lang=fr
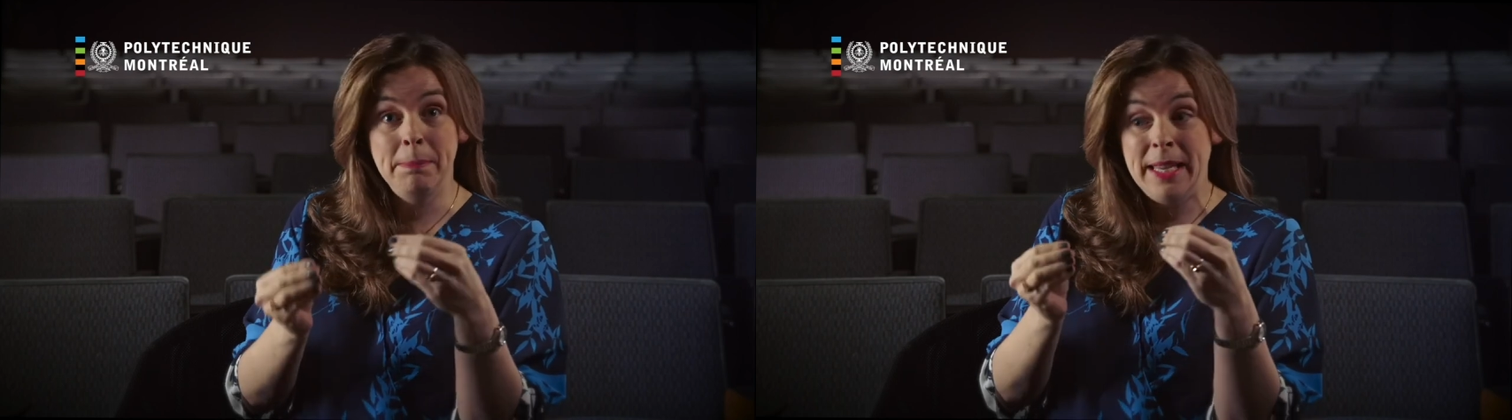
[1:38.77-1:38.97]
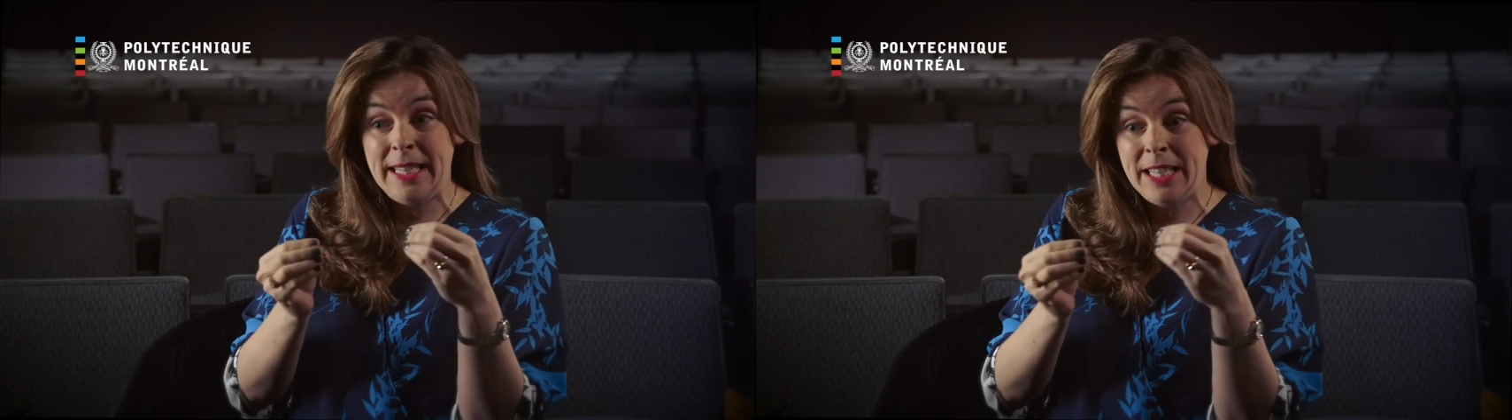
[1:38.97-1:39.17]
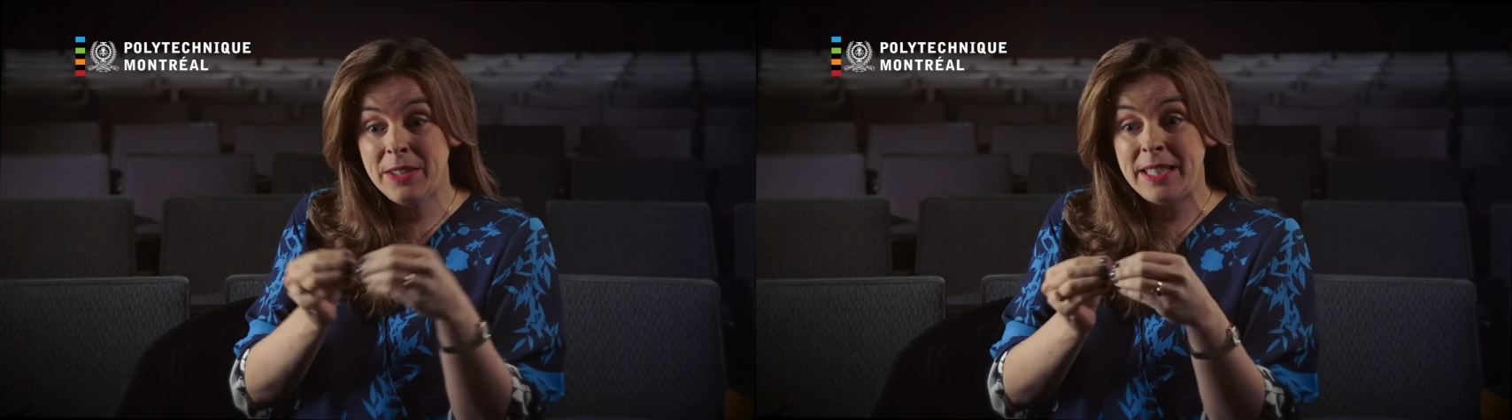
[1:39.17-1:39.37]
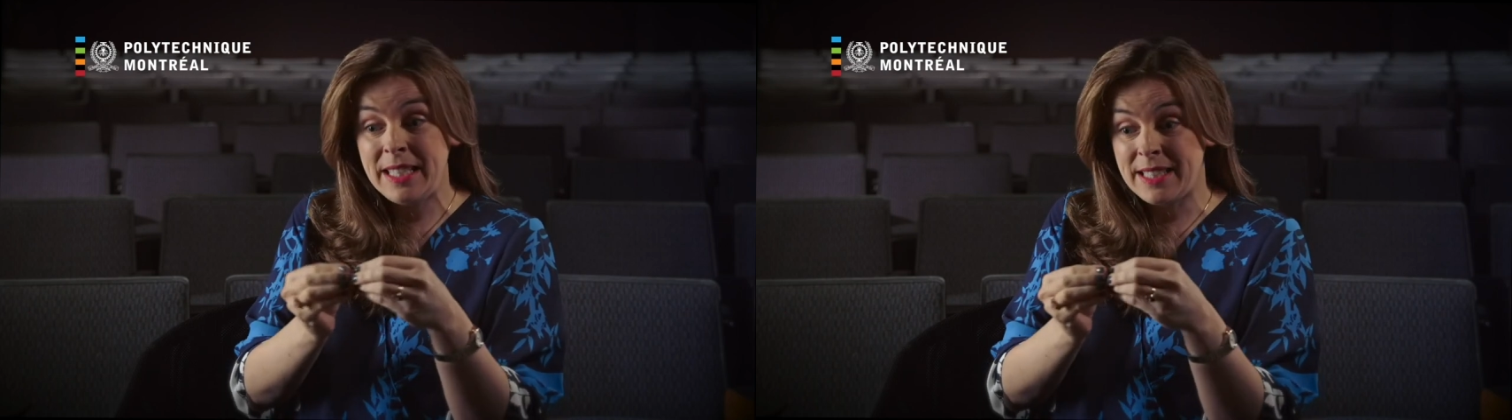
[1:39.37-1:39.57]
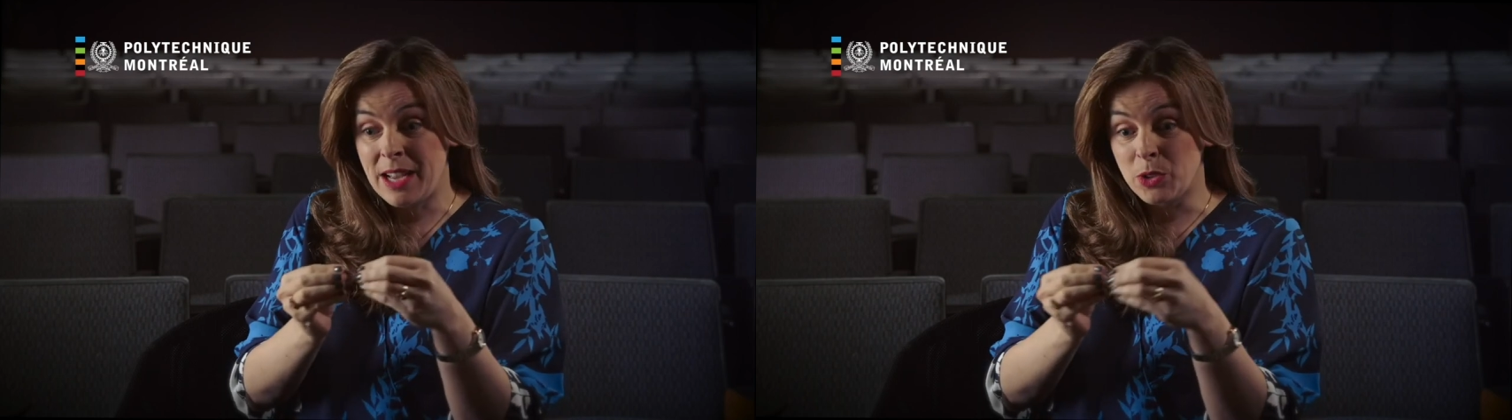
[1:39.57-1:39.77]
mais il y a
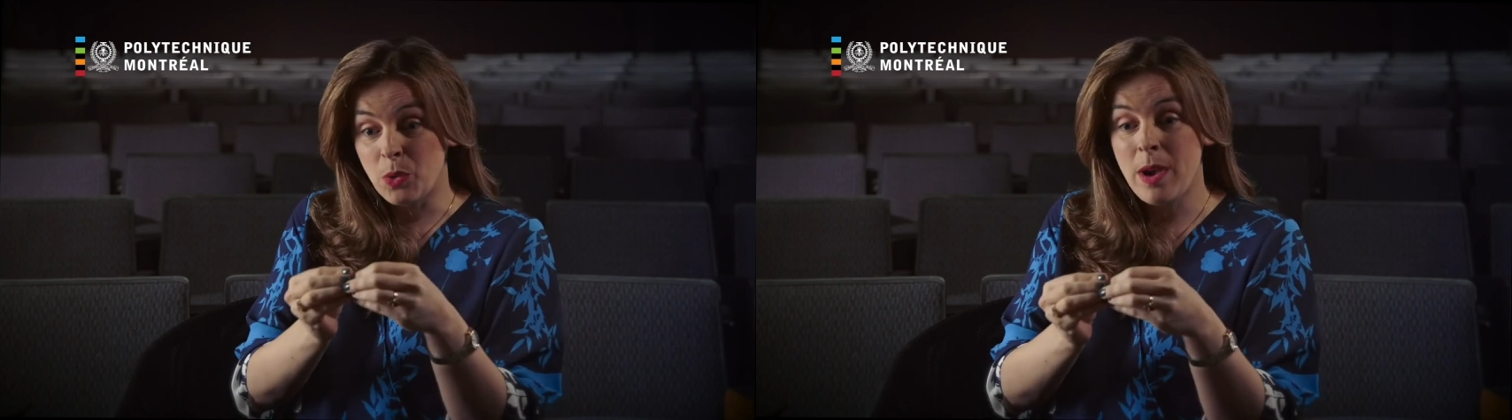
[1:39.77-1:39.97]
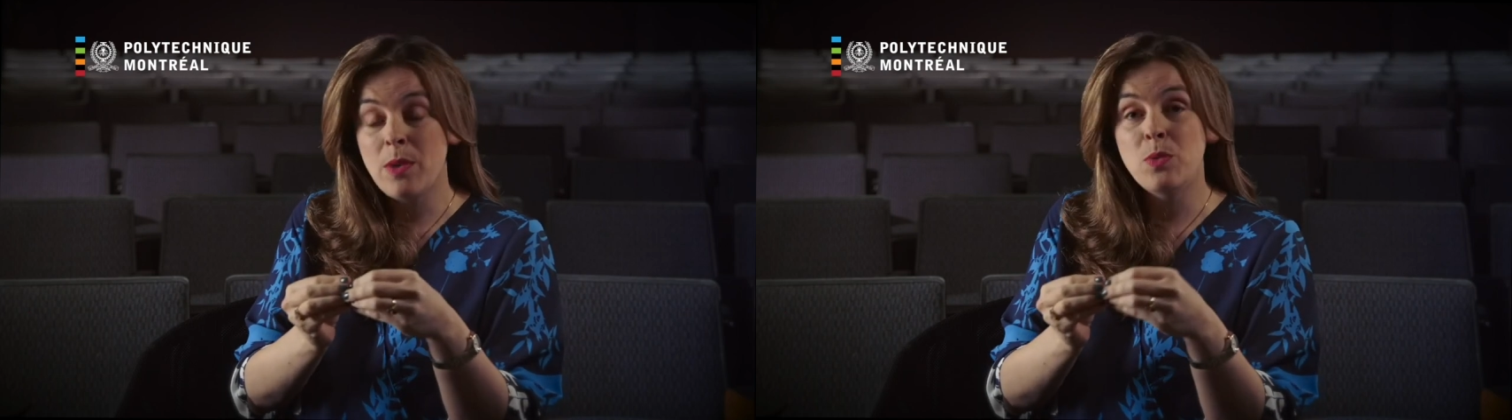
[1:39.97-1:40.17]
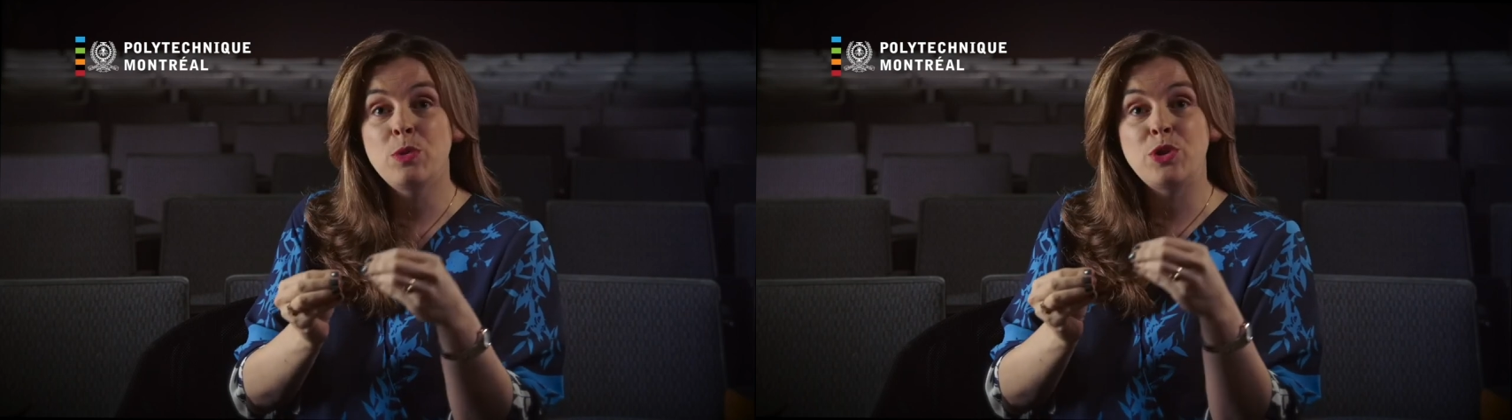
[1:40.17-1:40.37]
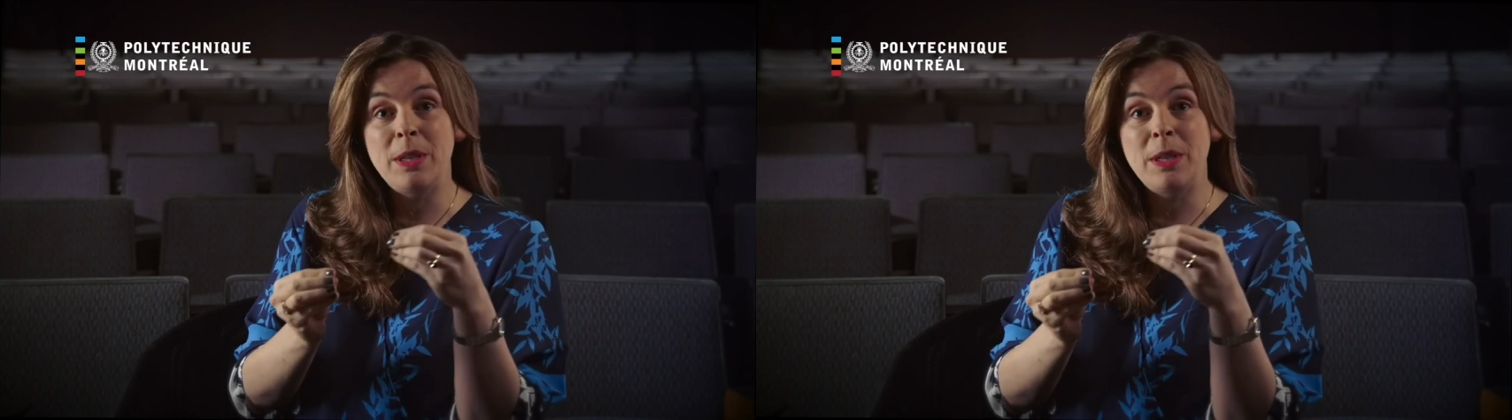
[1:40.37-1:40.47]
des endroits où